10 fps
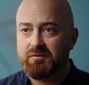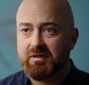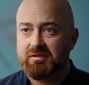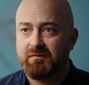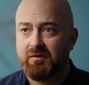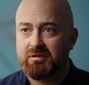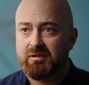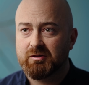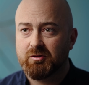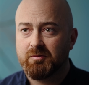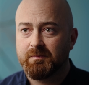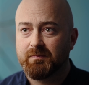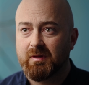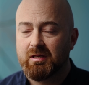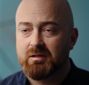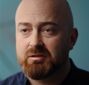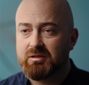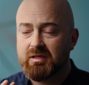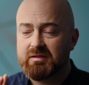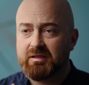wskazywać na to,
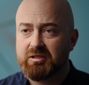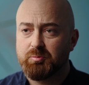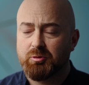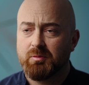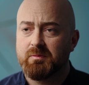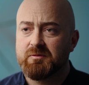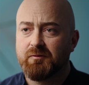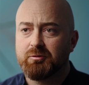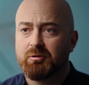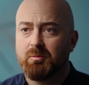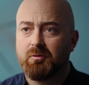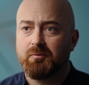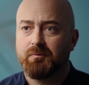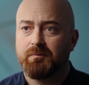że jest jakiś problem z wątrobą.